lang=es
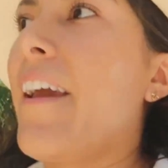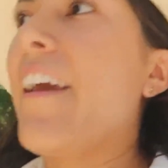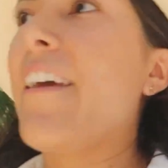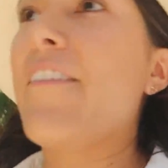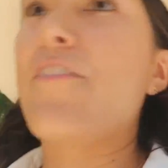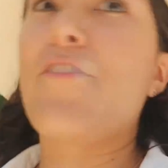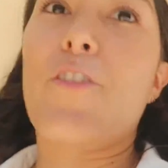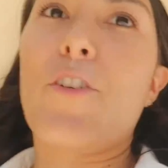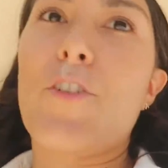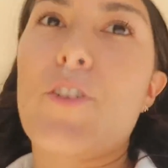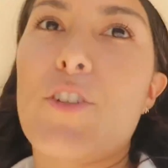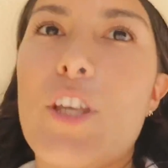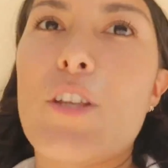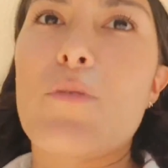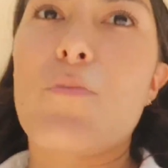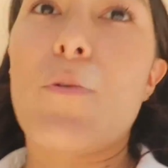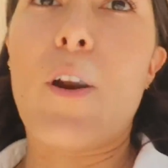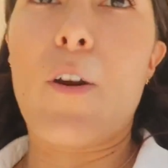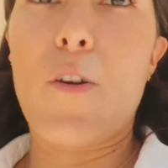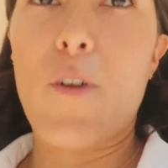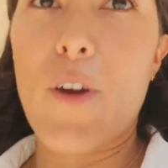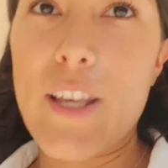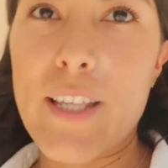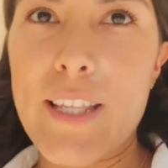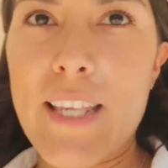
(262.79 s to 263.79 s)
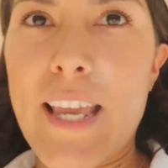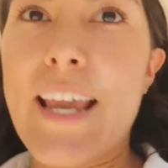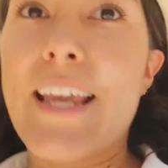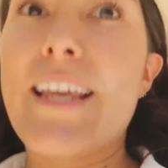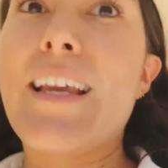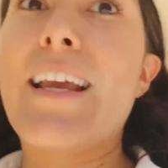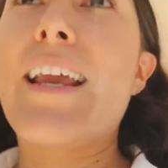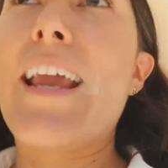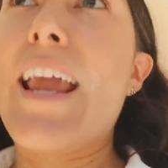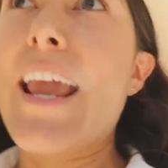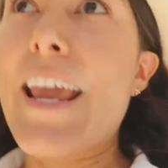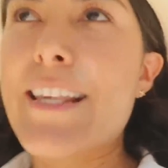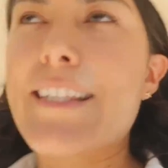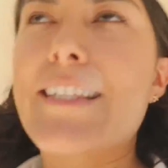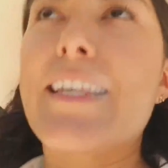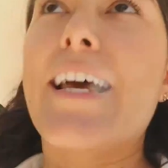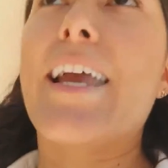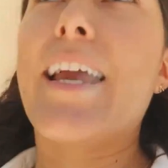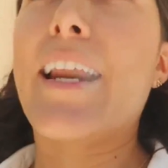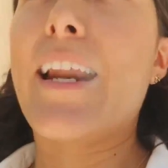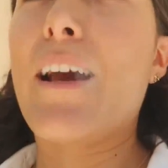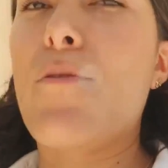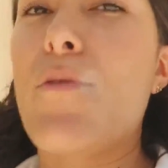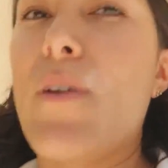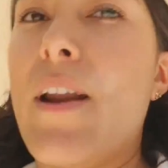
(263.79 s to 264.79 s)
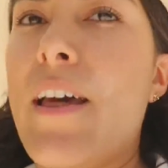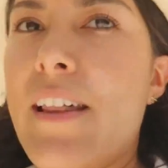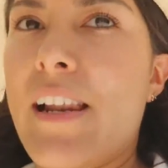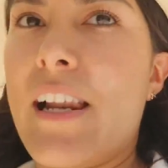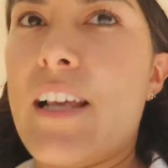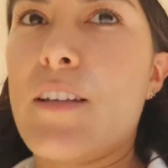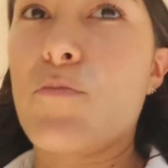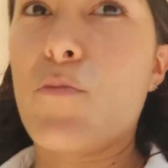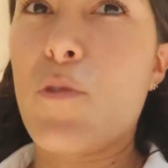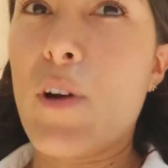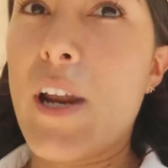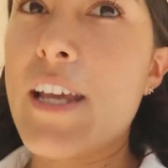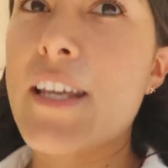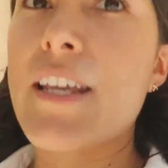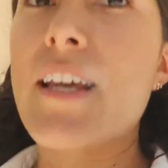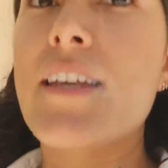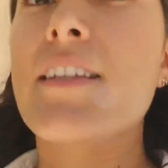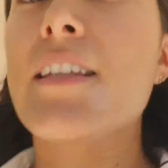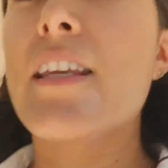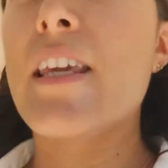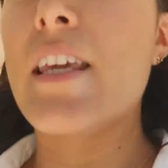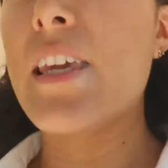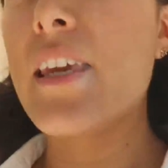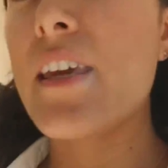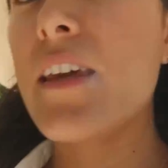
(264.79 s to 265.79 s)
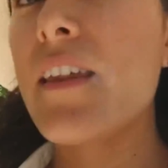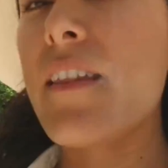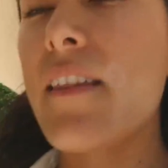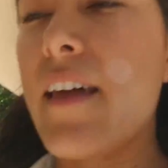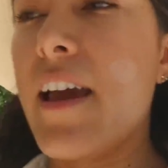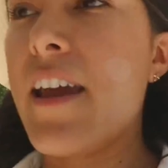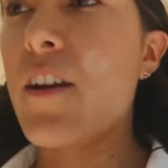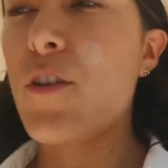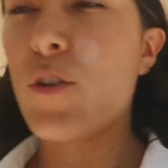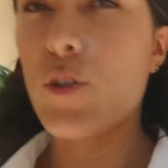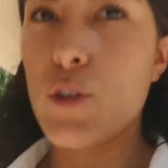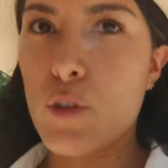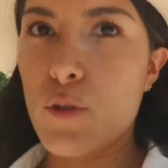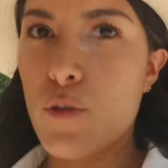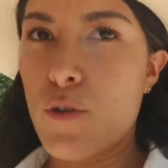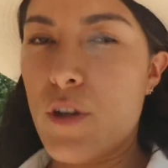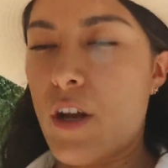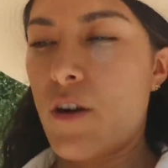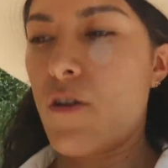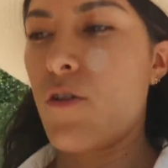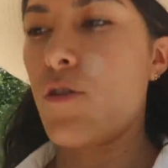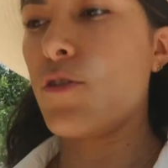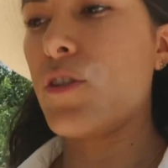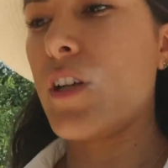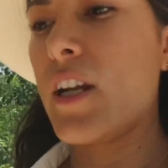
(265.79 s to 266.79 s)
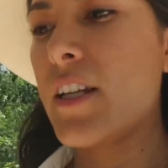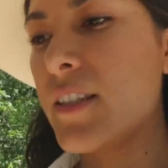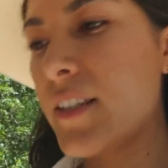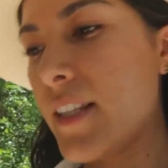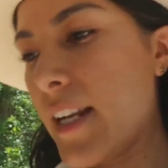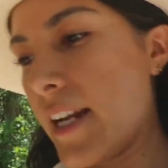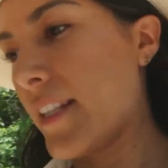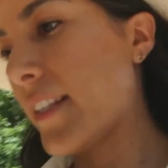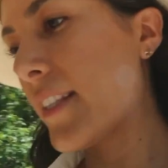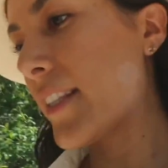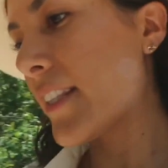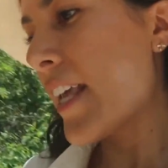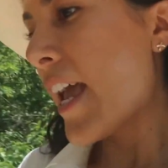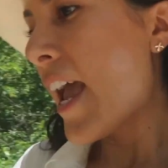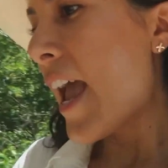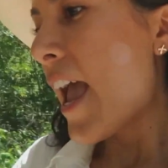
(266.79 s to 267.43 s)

Entonces, bueno, eh, esa, era una de las murallas y de ahí construyeron otras tres.